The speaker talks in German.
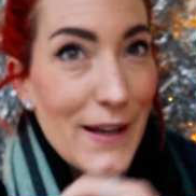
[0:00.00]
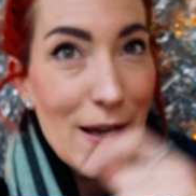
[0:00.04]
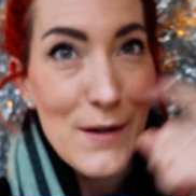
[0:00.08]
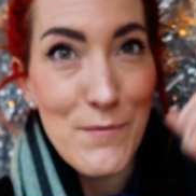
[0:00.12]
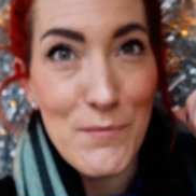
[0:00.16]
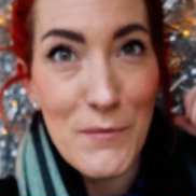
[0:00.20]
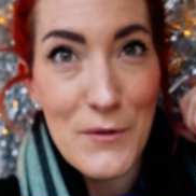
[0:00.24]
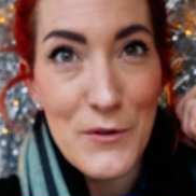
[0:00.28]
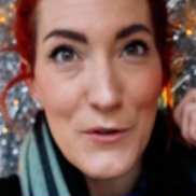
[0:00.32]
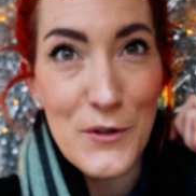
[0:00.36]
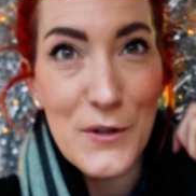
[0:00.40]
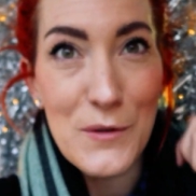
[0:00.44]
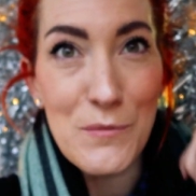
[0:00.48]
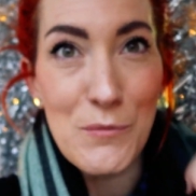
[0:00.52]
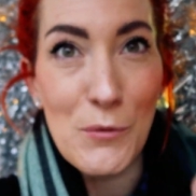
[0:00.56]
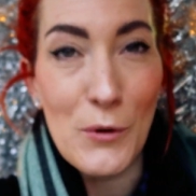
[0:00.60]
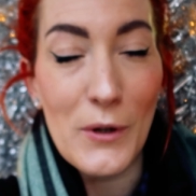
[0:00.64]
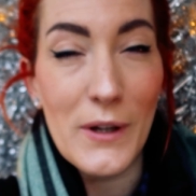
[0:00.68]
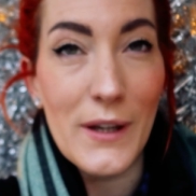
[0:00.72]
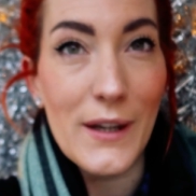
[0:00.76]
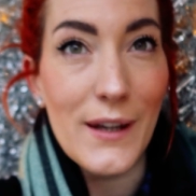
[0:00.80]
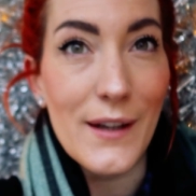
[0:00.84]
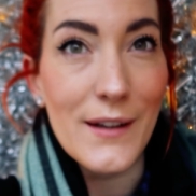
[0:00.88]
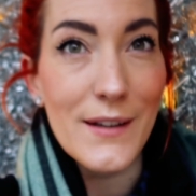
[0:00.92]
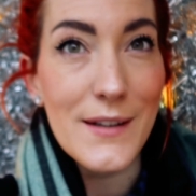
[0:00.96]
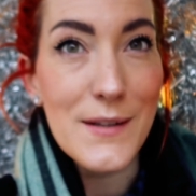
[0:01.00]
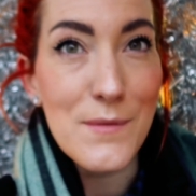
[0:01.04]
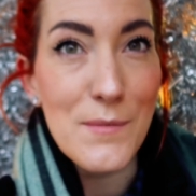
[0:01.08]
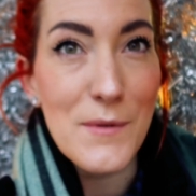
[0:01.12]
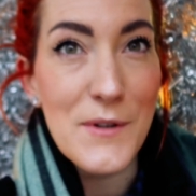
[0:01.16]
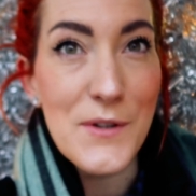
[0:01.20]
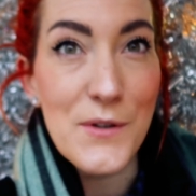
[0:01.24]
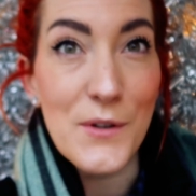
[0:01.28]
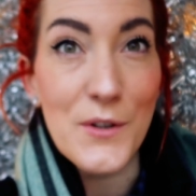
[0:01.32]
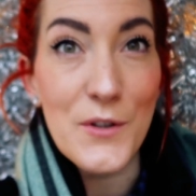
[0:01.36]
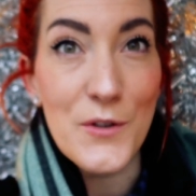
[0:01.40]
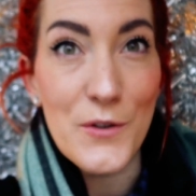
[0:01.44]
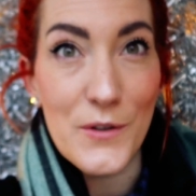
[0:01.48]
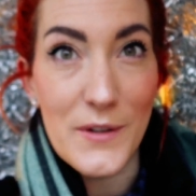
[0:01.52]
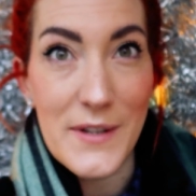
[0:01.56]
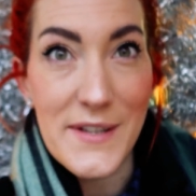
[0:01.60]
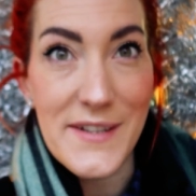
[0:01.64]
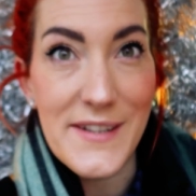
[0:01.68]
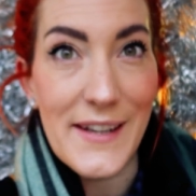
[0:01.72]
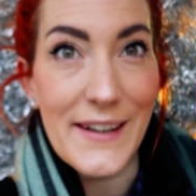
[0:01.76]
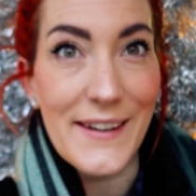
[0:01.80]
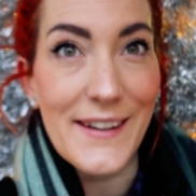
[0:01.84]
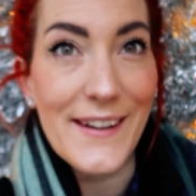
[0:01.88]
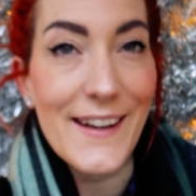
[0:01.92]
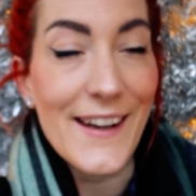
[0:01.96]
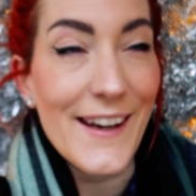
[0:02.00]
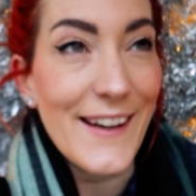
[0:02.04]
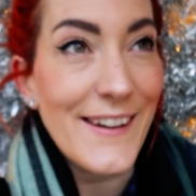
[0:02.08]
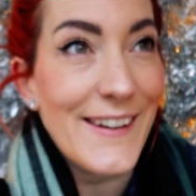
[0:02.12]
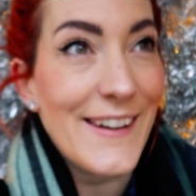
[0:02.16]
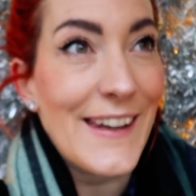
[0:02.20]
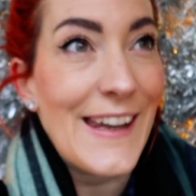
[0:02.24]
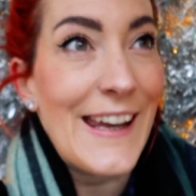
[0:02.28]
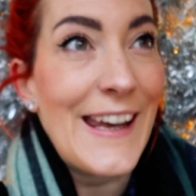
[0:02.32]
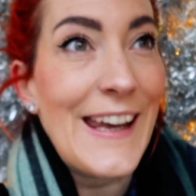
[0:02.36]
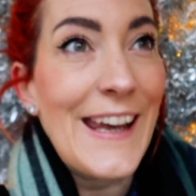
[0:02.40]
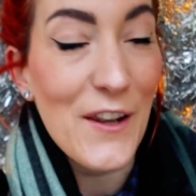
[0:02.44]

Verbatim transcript: Wann hat man schon die Möglichkeit, dass man so ein schönes Setting hat?